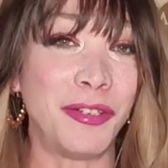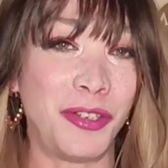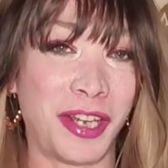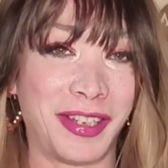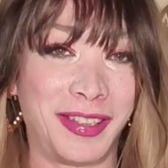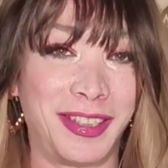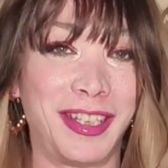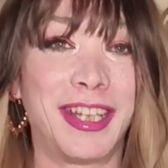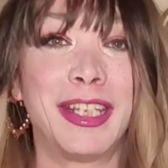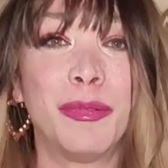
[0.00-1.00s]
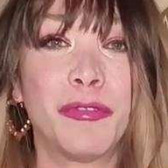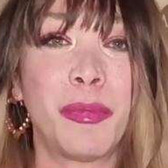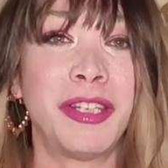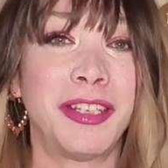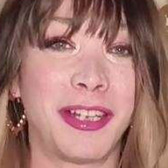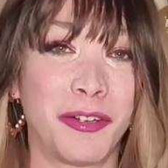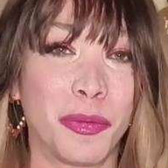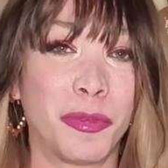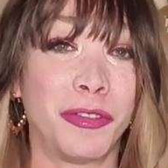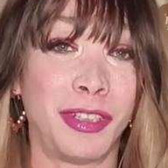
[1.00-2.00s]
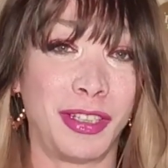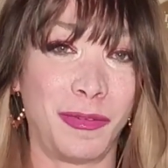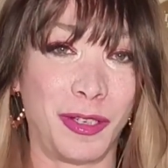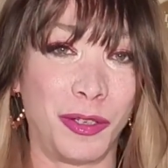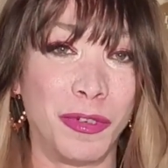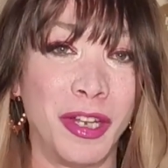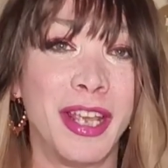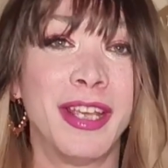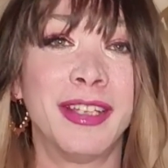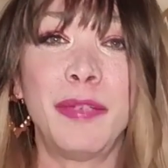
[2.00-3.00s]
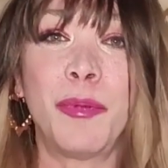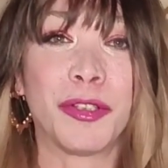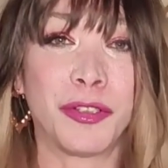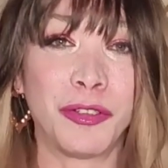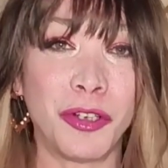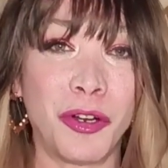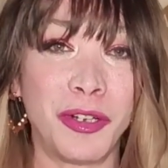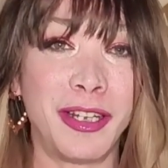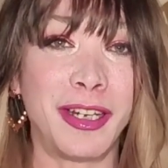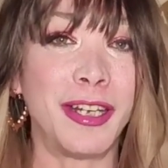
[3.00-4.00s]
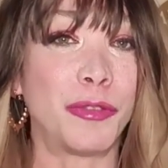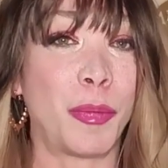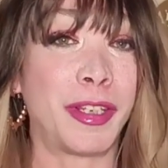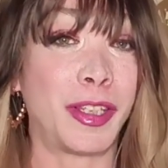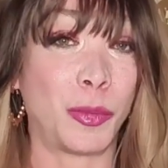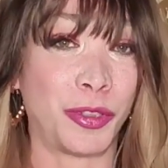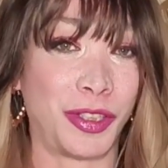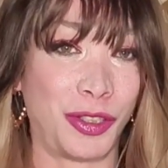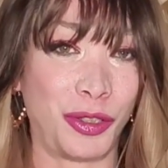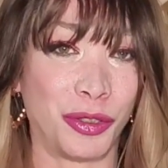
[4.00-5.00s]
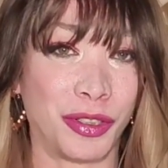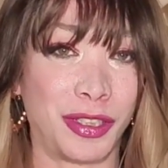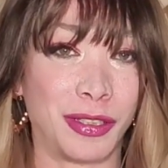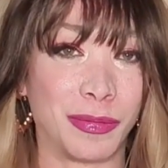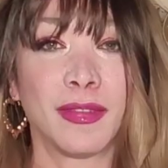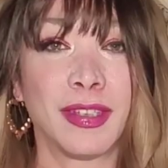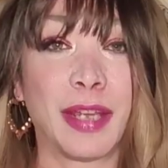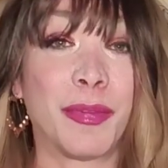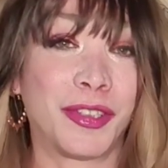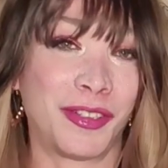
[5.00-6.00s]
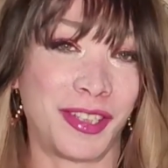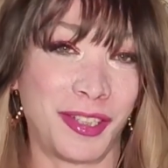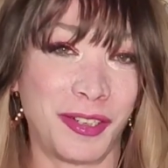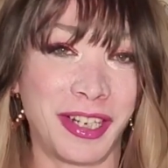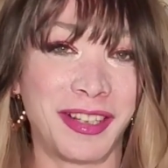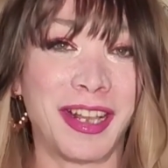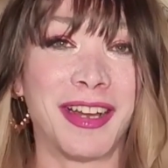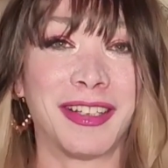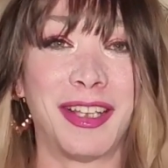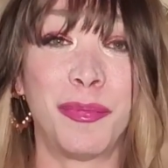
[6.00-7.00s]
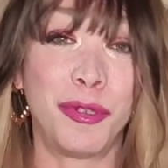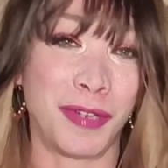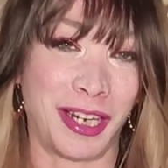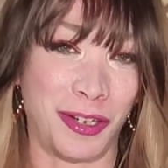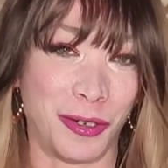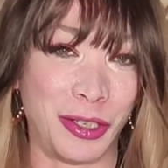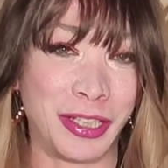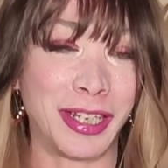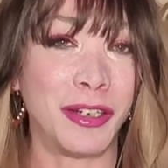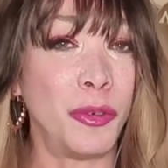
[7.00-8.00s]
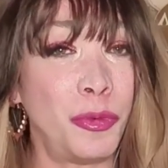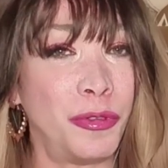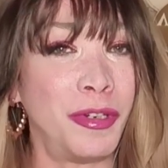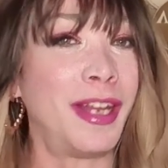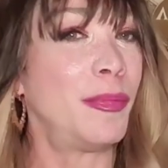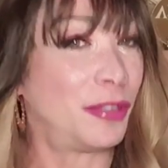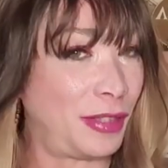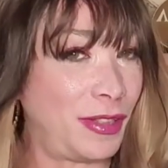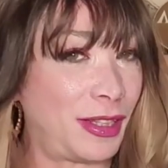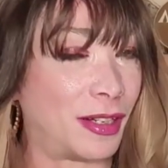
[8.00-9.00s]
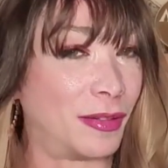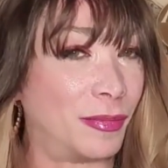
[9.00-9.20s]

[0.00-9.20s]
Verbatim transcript: gesti ed i movimenti del corpo di un individuo si possono cogliere le sue predisposizioni, che possono essere orientate più alla logica o più all'emotività.